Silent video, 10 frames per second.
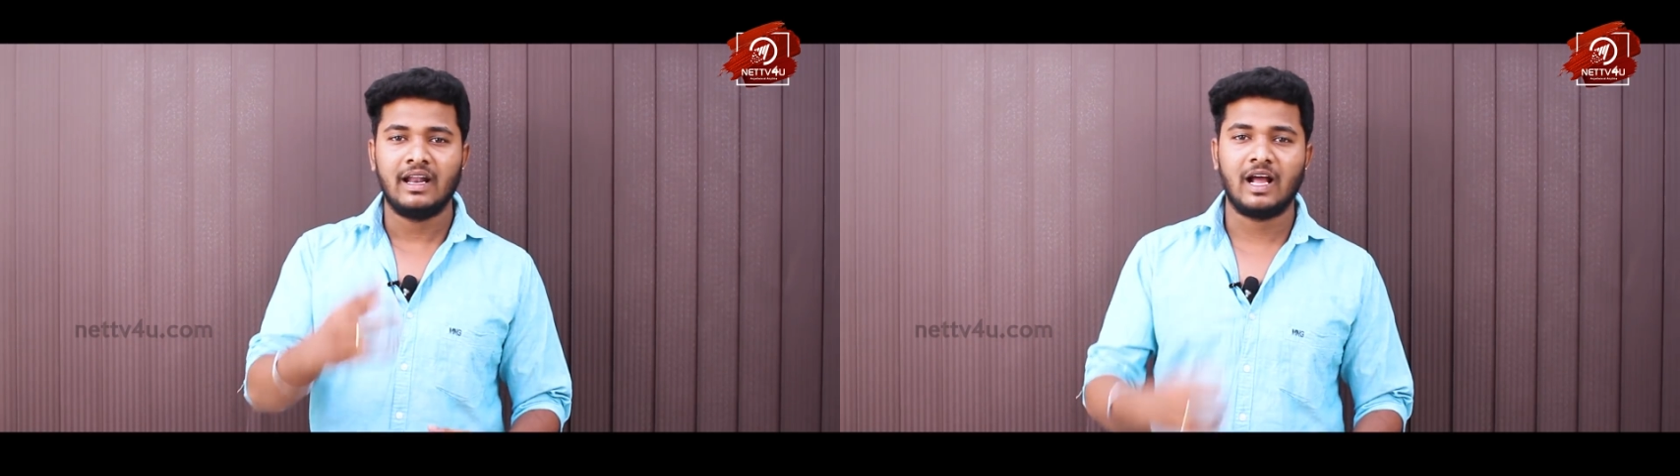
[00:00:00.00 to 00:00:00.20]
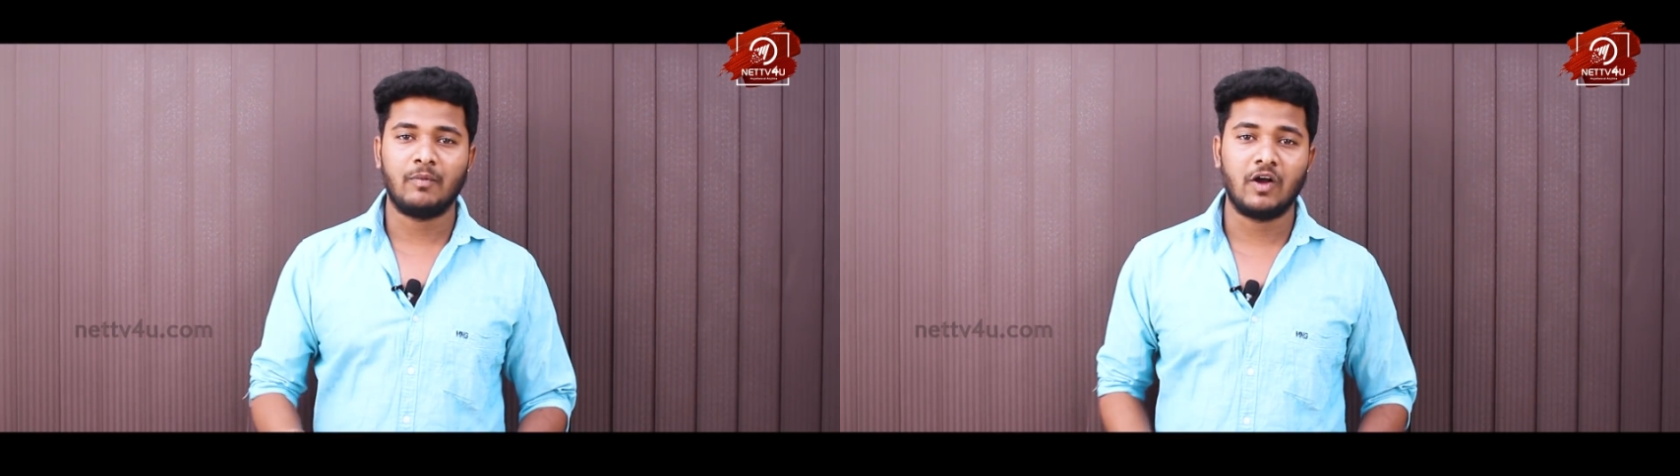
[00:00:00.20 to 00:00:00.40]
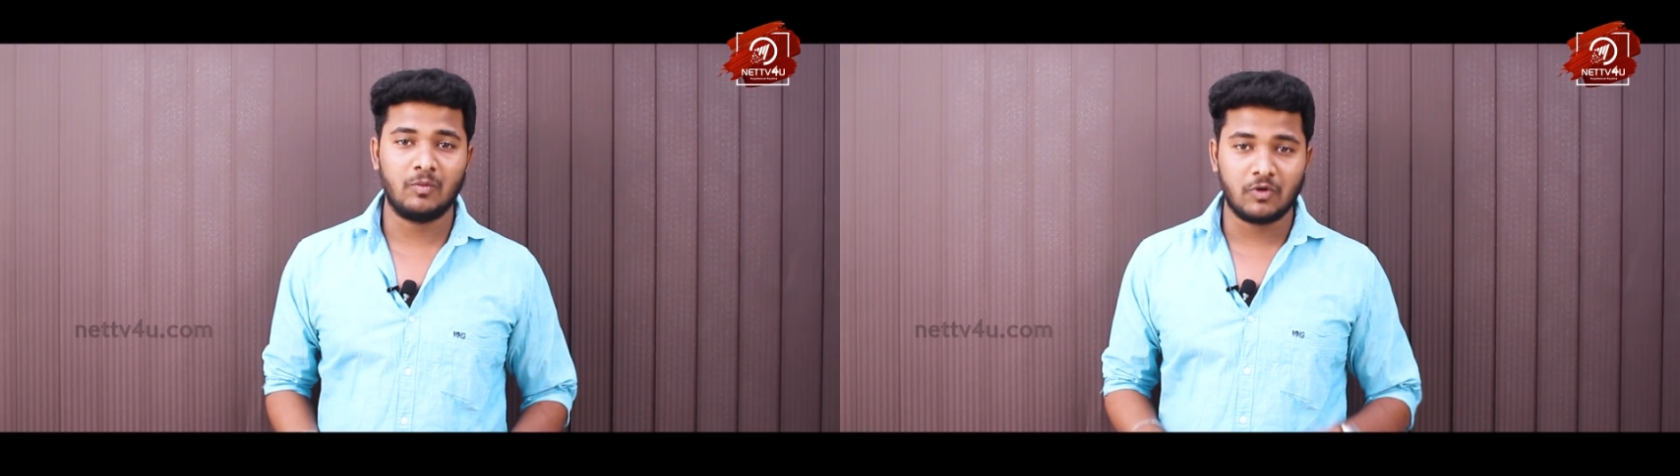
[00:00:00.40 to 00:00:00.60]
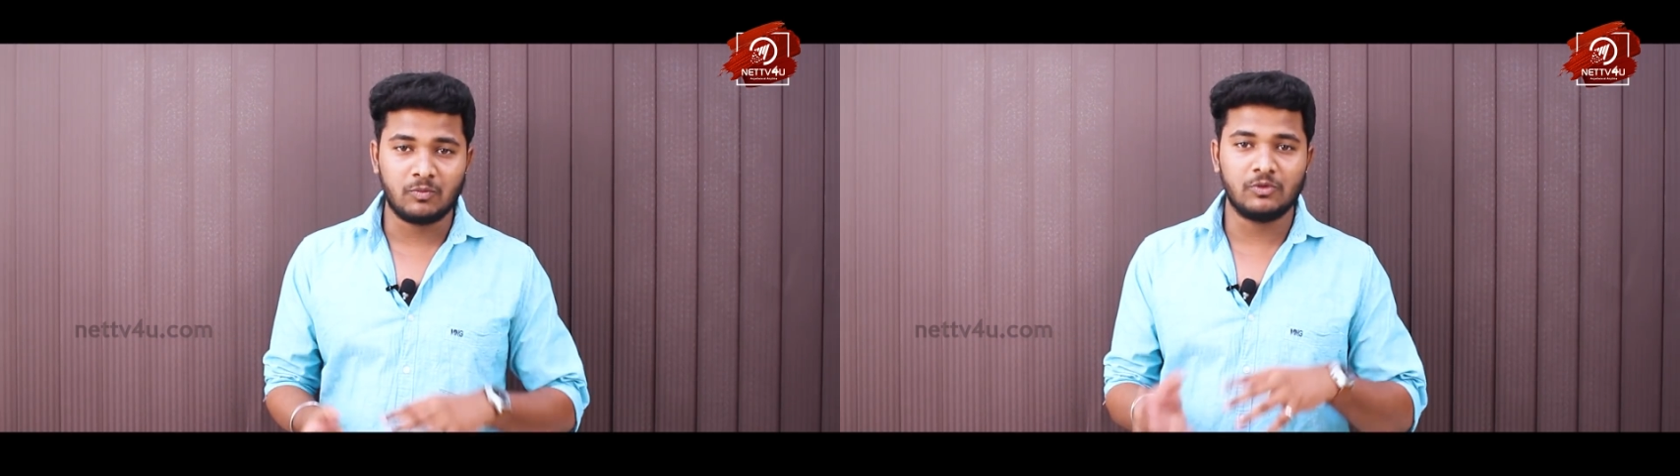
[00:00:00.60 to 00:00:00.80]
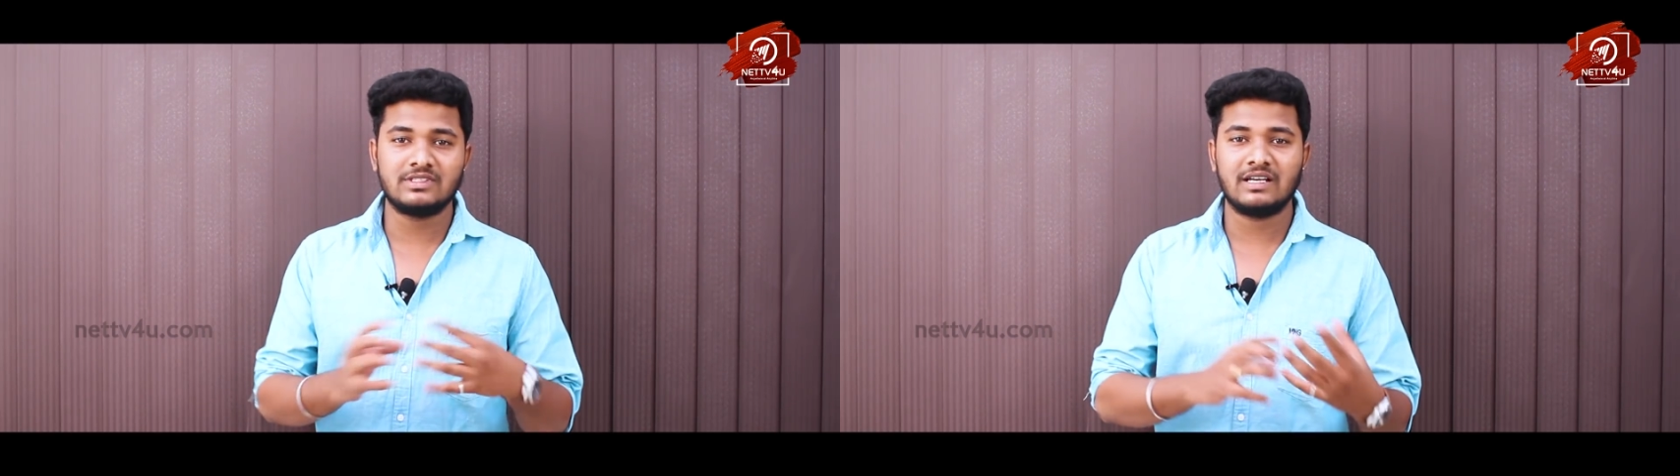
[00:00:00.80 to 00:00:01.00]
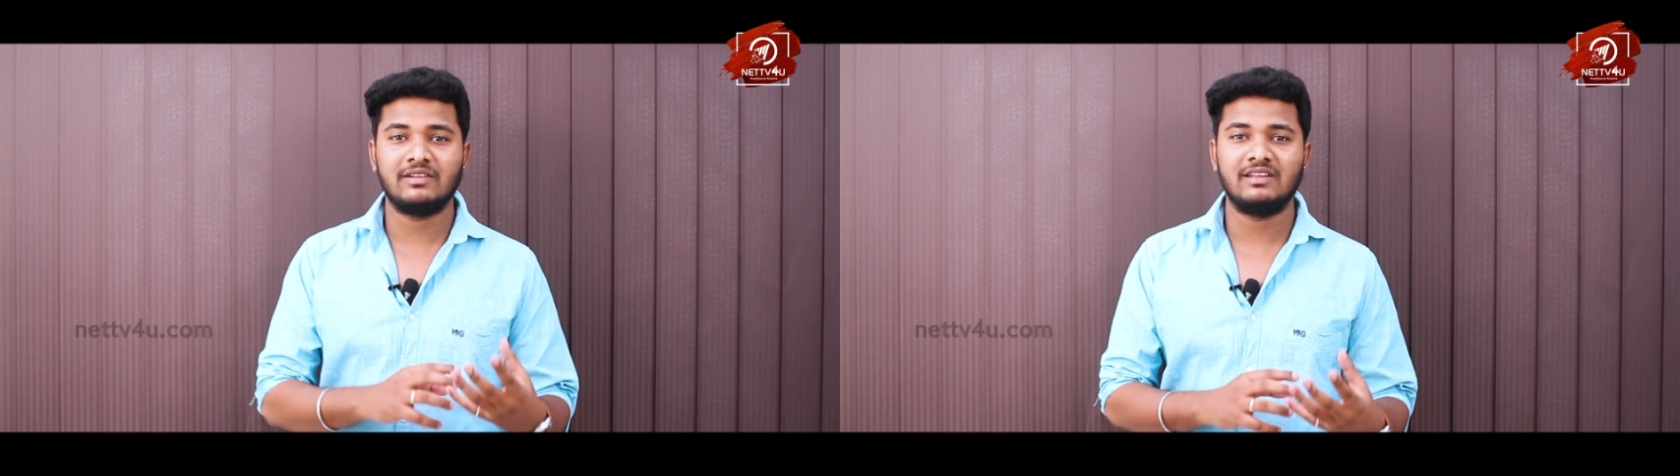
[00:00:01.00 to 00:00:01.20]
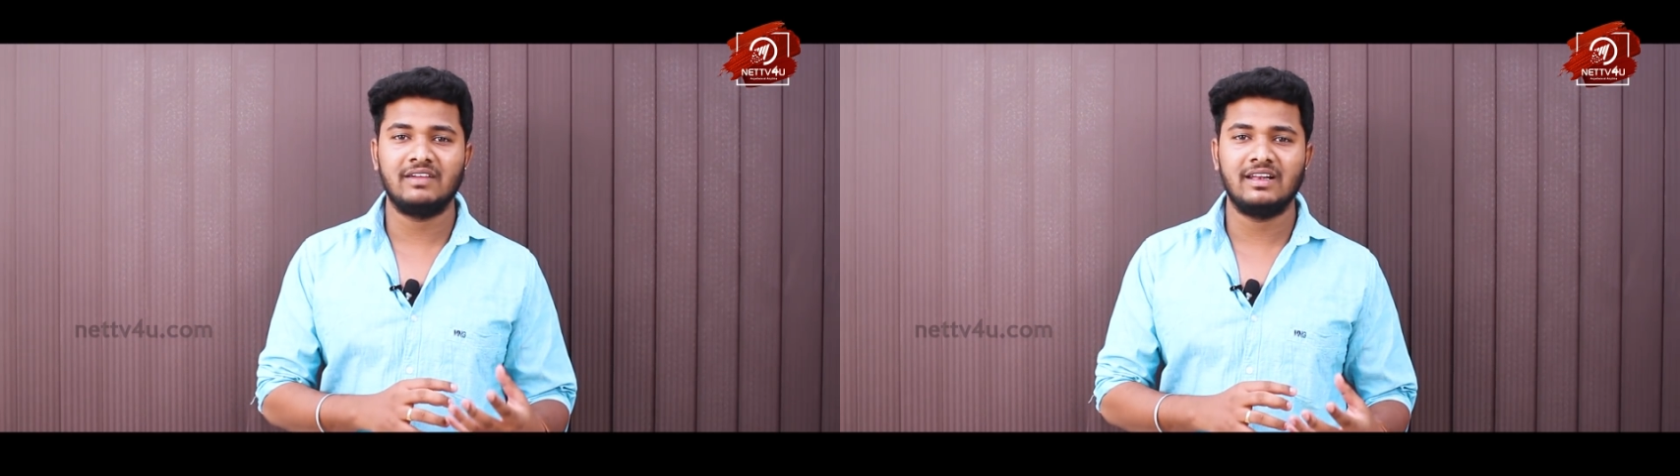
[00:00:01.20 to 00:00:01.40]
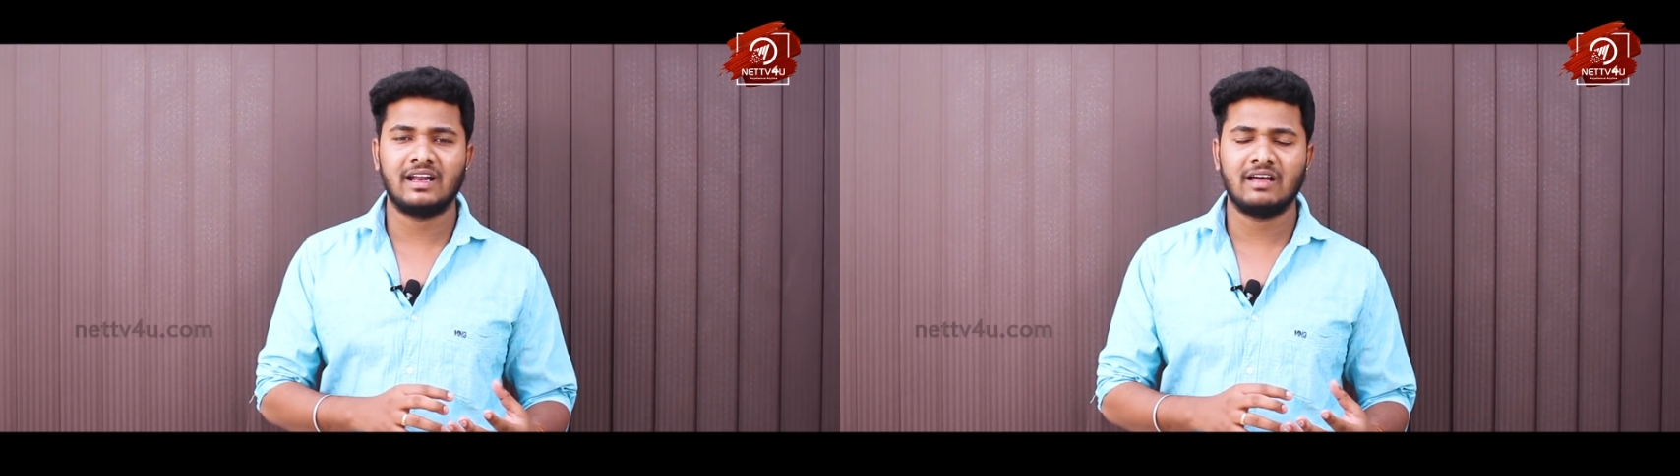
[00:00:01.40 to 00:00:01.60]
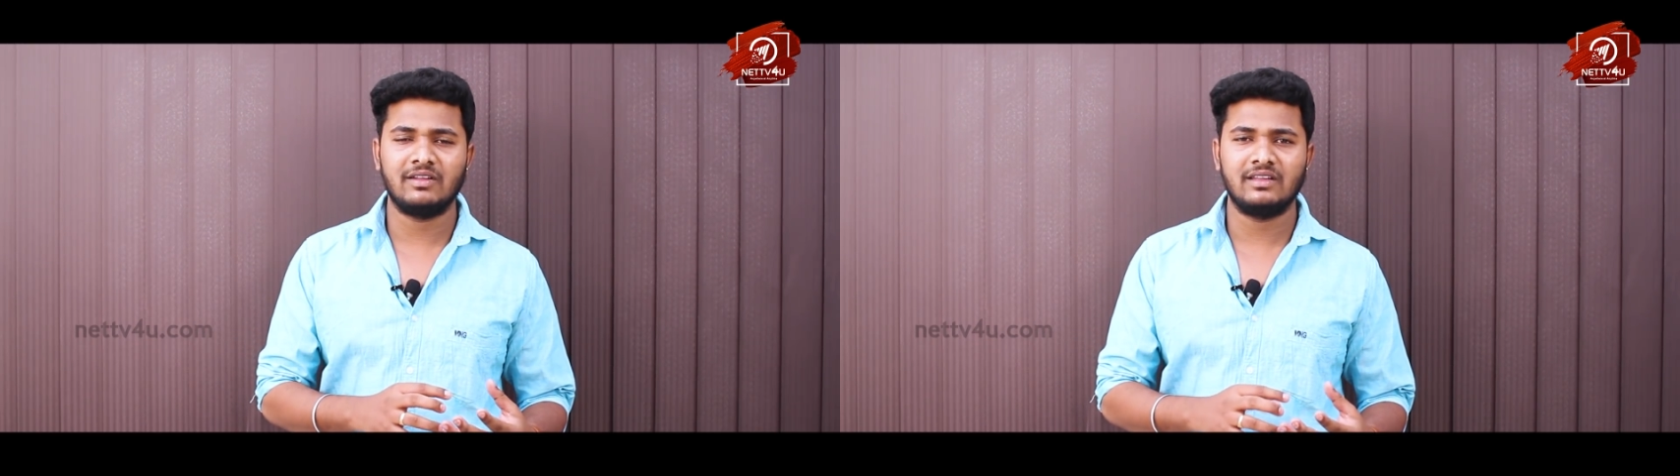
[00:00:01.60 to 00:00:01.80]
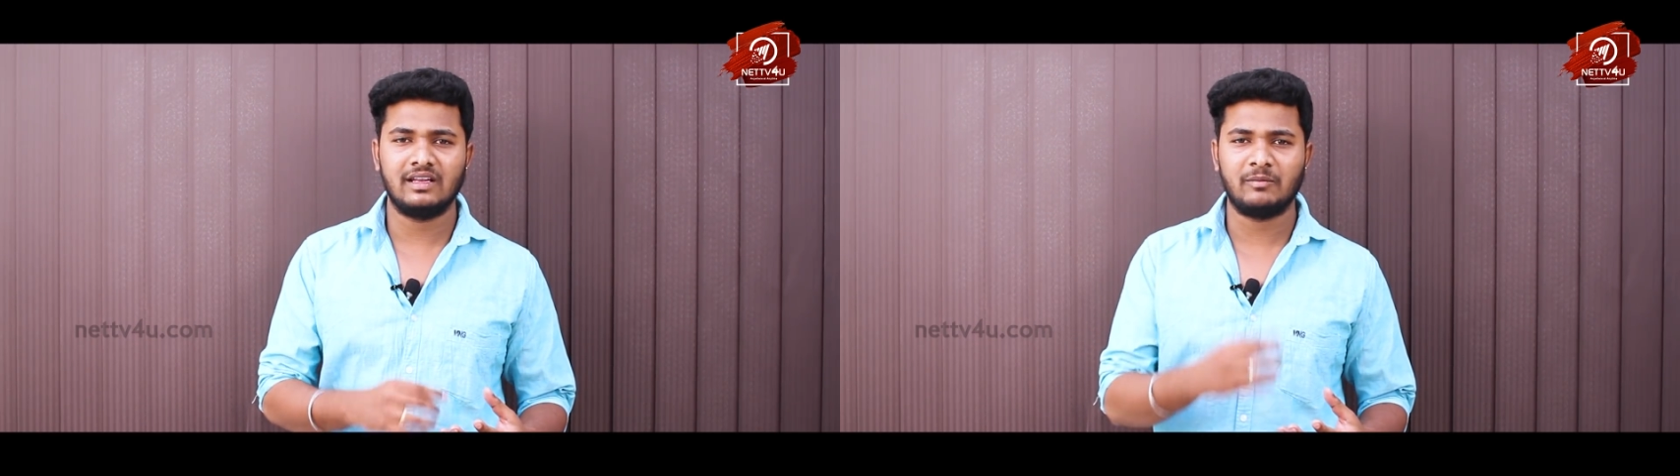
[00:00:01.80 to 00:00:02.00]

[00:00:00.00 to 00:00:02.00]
நாங்கள் பார்க்க போகிறோம் புதுசாக வந்து வில்லனாக வந்து